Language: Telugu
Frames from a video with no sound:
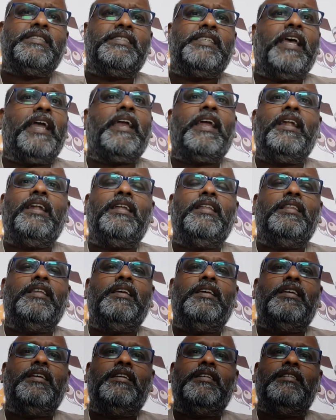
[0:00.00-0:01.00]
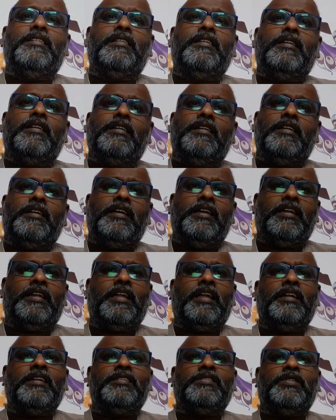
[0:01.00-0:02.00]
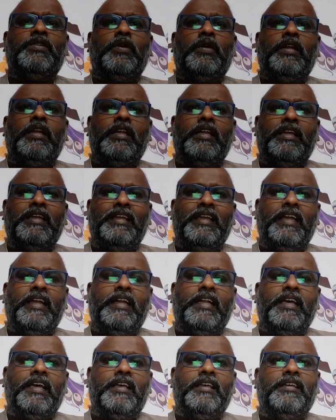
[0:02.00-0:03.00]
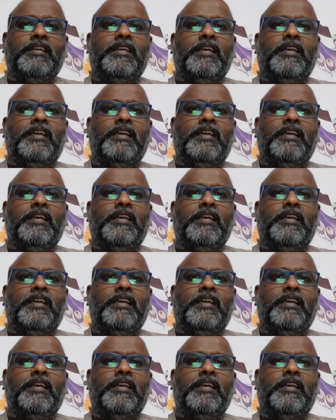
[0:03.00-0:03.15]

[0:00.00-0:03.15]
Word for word: సెకండ్ది ఇట్లాంటి స్టోరీని నీట్గా